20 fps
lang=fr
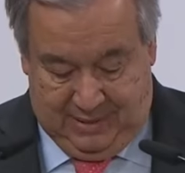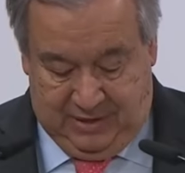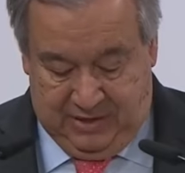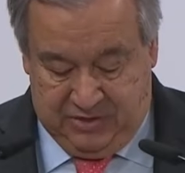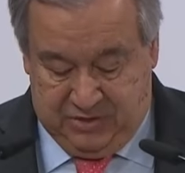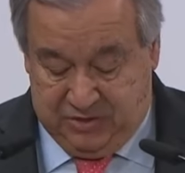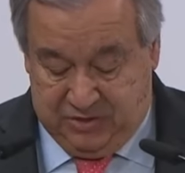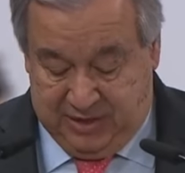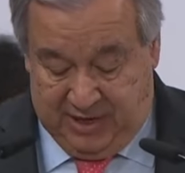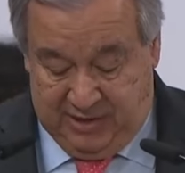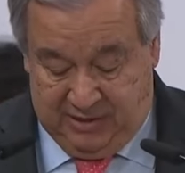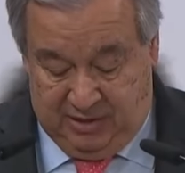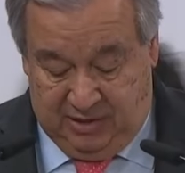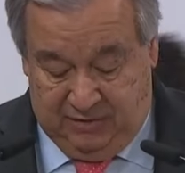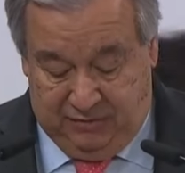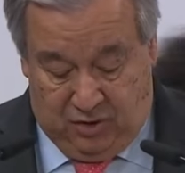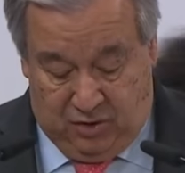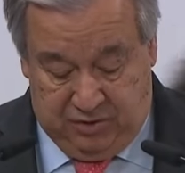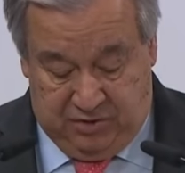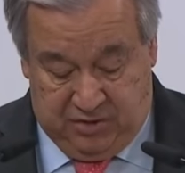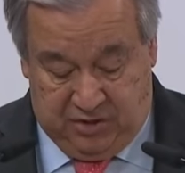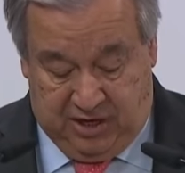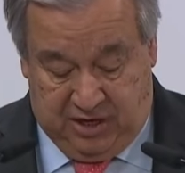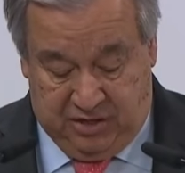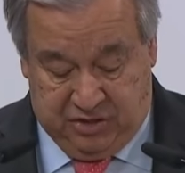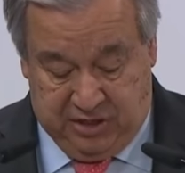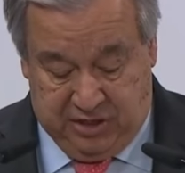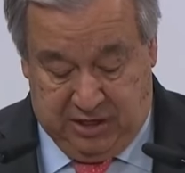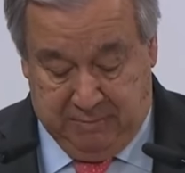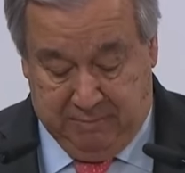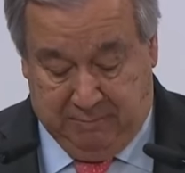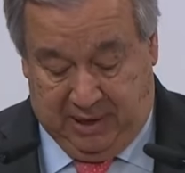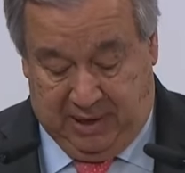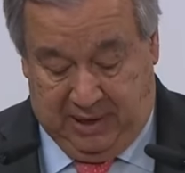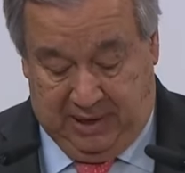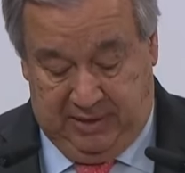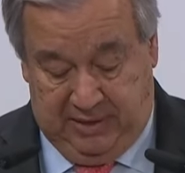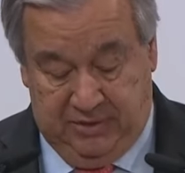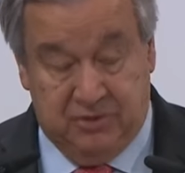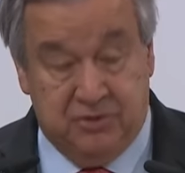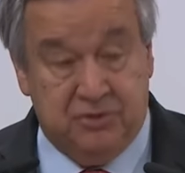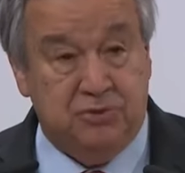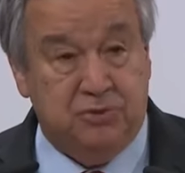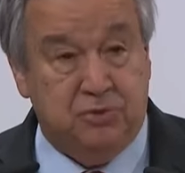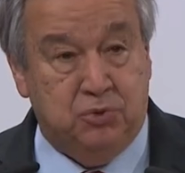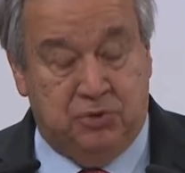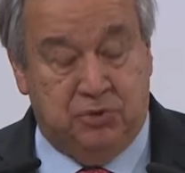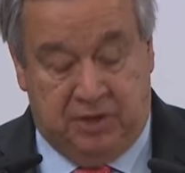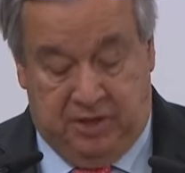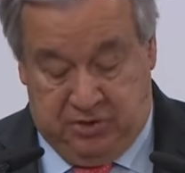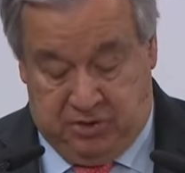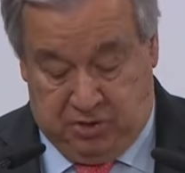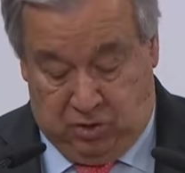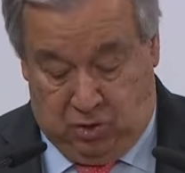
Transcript: Comme le titre de notre discussion le suggère,